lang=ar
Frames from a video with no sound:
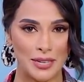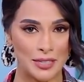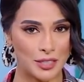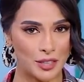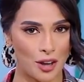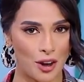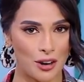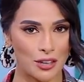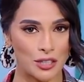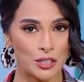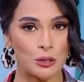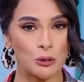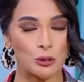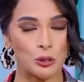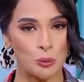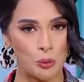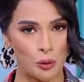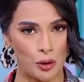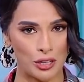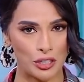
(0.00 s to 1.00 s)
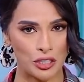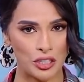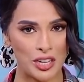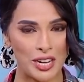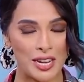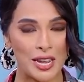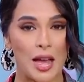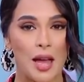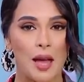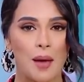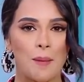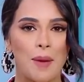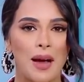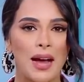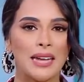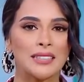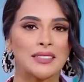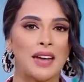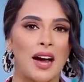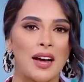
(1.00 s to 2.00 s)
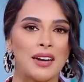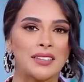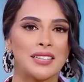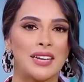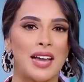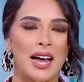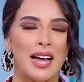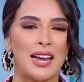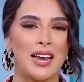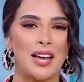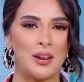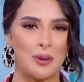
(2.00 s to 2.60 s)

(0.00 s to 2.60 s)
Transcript: ستارز الاسبوع الجاي بعد عرض الحلقه